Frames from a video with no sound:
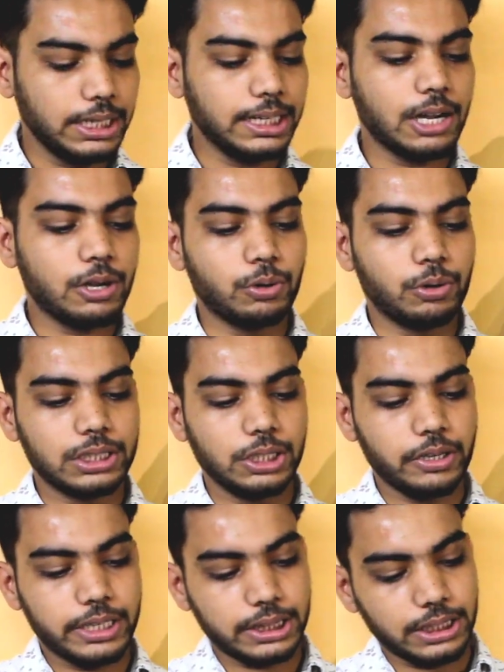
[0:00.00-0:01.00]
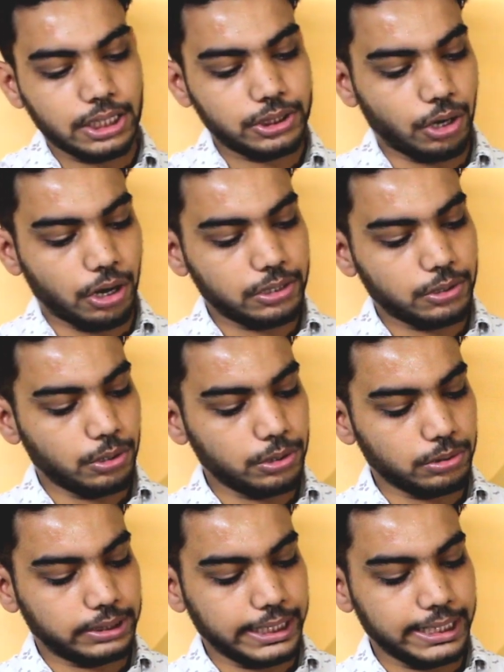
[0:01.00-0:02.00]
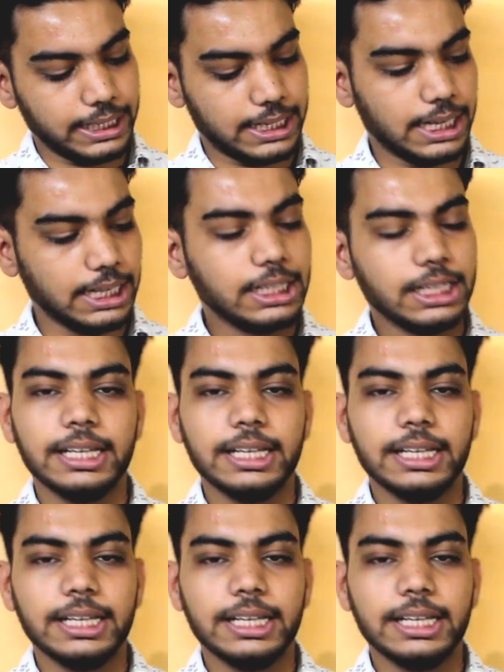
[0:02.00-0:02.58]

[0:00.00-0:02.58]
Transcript: इनका कोट देखो कितना शॉर्ट कोट होता है इनका